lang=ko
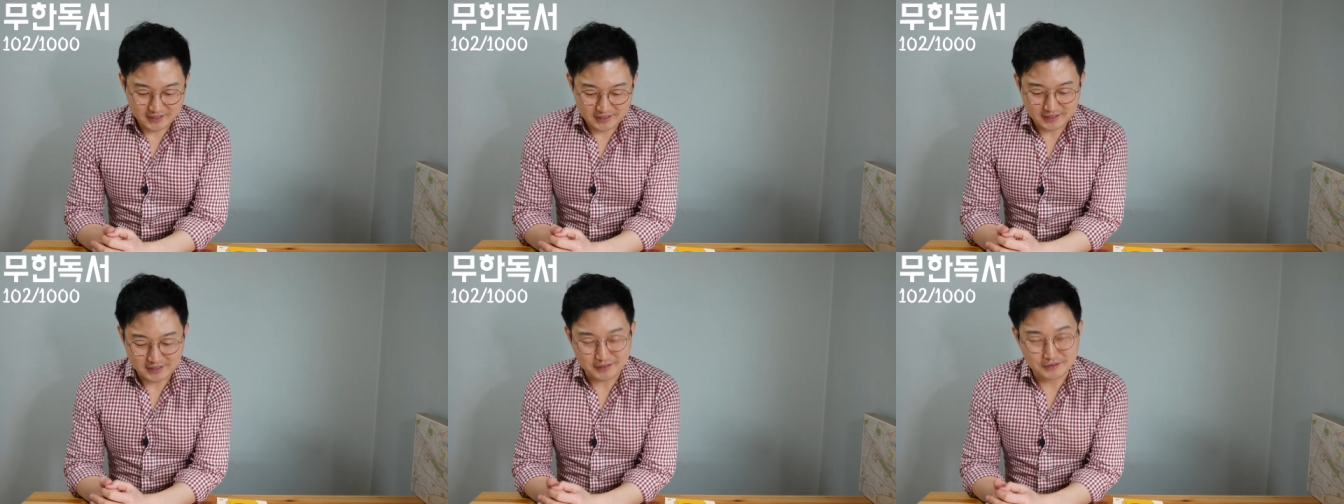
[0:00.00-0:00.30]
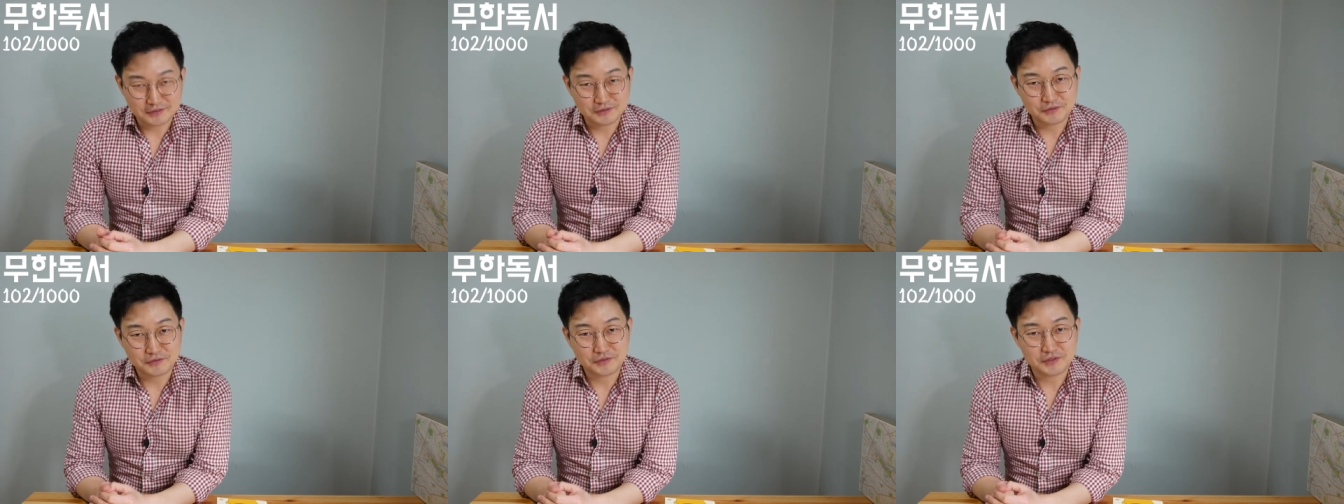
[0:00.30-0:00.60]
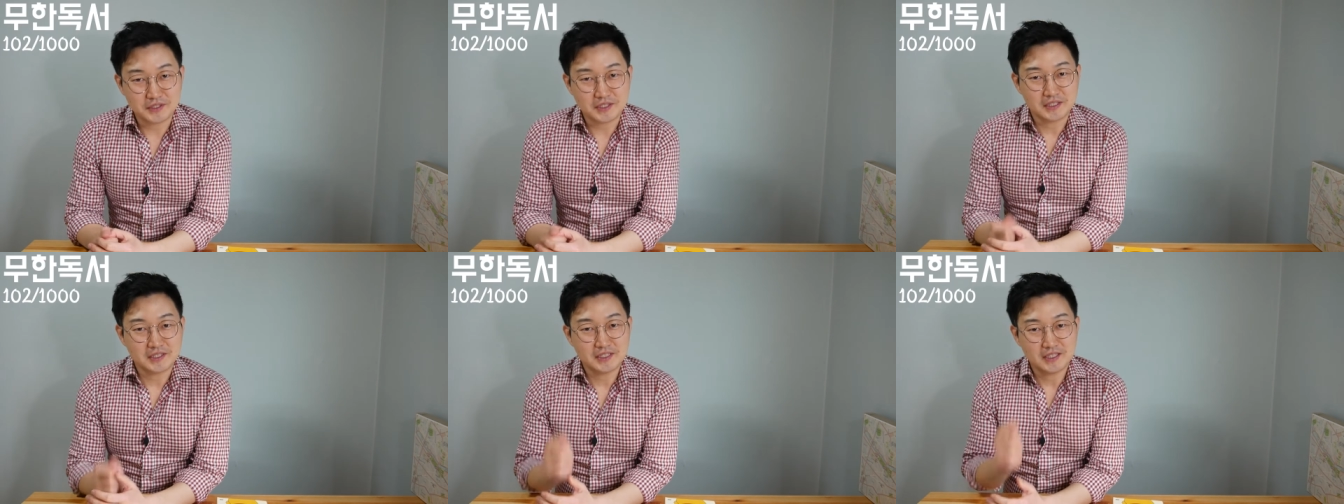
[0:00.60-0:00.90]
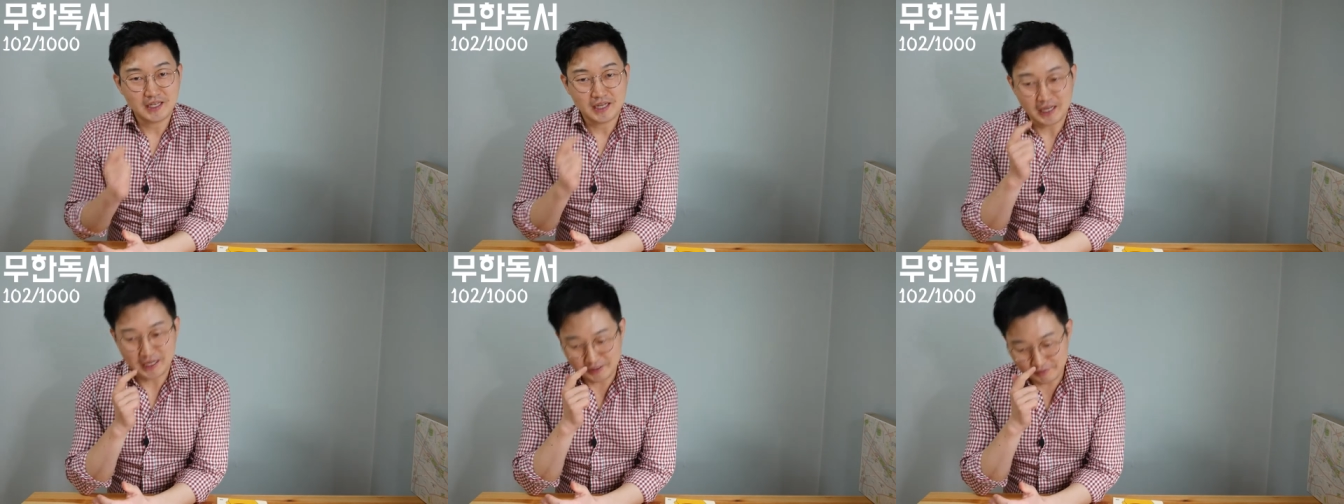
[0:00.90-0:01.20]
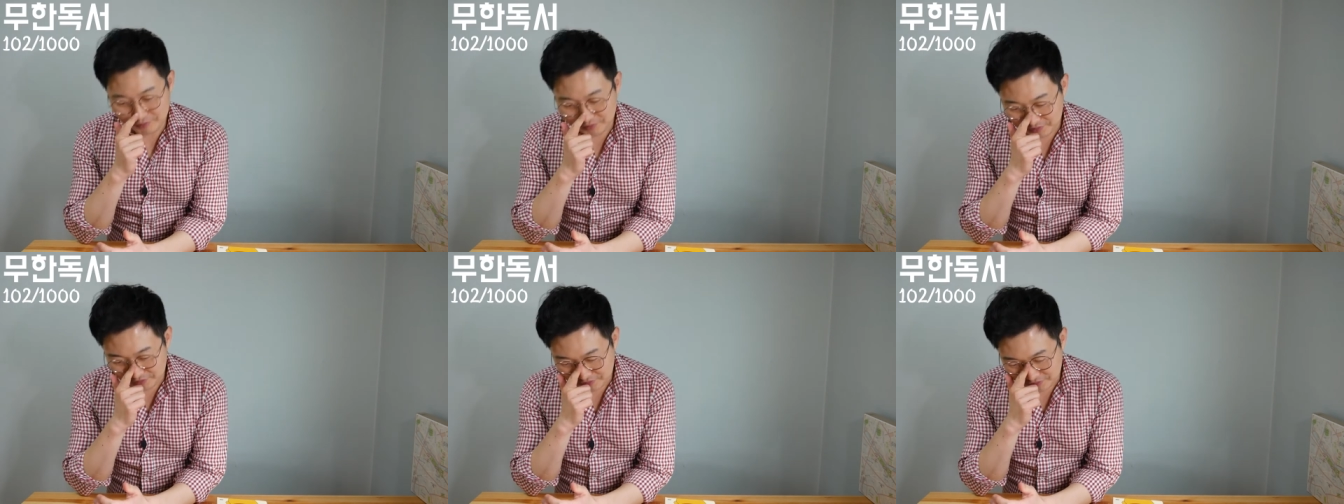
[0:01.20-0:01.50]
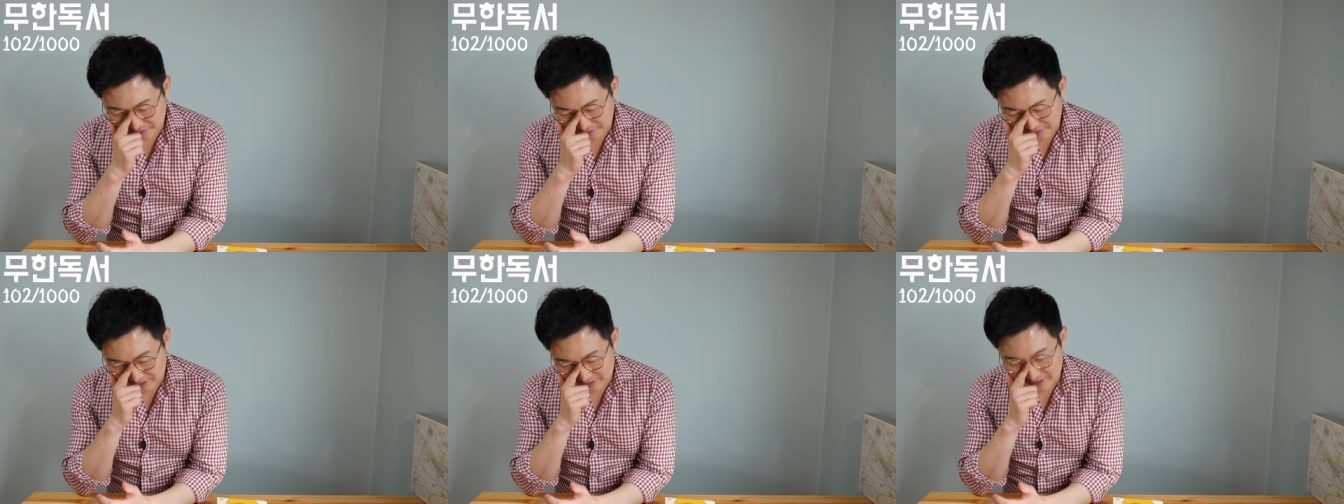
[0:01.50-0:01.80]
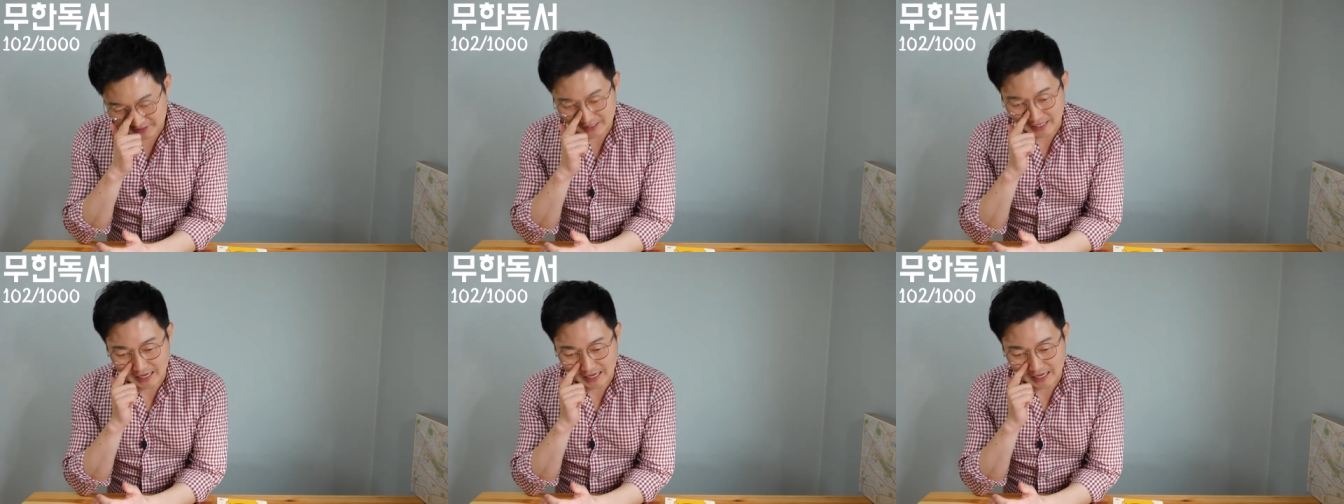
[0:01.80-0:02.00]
아, 그리고, 아, 이번 주는